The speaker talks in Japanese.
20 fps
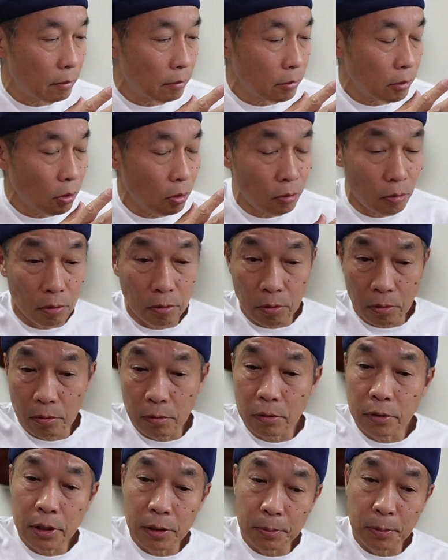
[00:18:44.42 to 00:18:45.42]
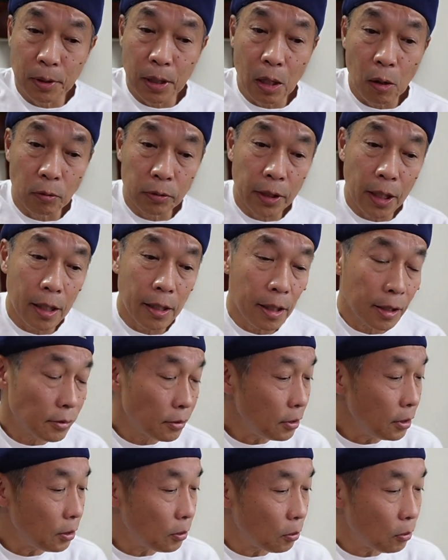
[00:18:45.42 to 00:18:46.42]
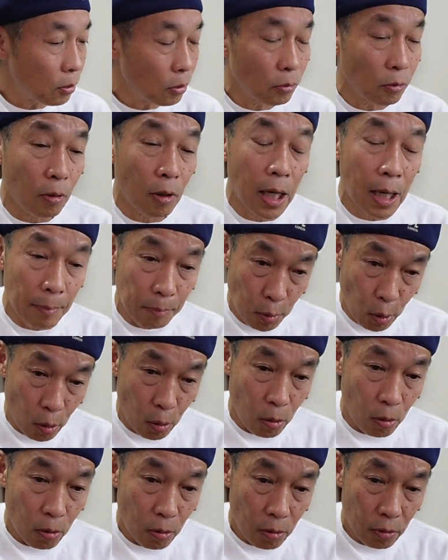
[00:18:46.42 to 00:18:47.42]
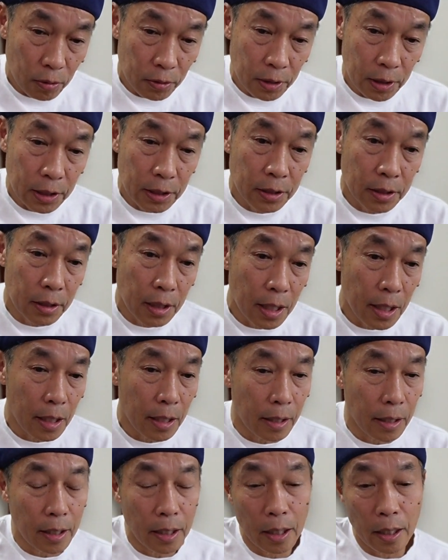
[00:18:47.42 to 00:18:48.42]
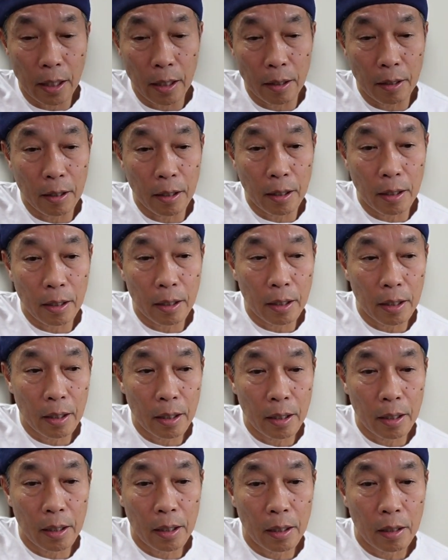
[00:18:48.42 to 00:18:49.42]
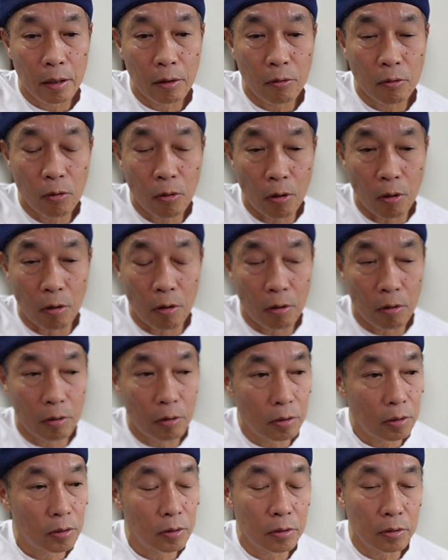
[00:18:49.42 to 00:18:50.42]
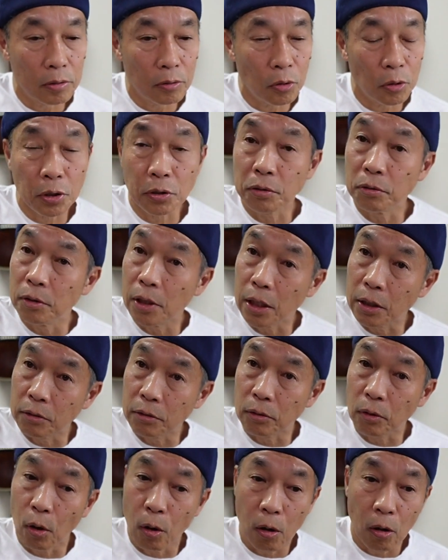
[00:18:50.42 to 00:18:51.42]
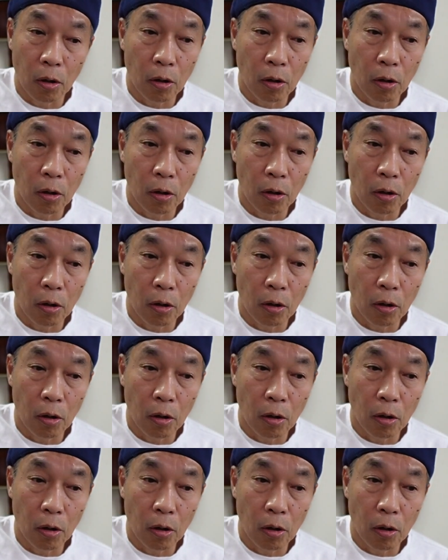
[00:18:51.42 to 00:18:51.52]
その自分が押さえやすいところのカポにして、こう取り組んでいくと。